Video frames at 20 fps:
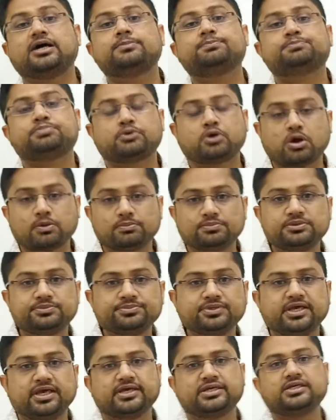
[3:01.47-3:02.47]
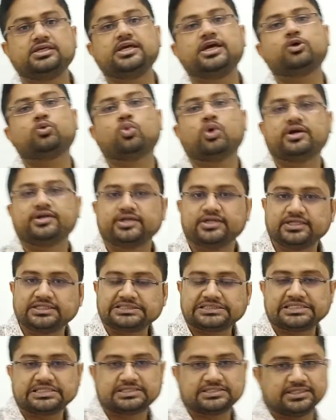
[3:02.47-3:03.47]
अब प्रॉब्लम ये कि ये
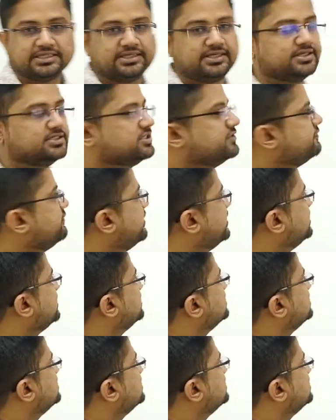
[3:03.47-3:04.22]
क्वांटिटीज़ किस तरीके से फाइंड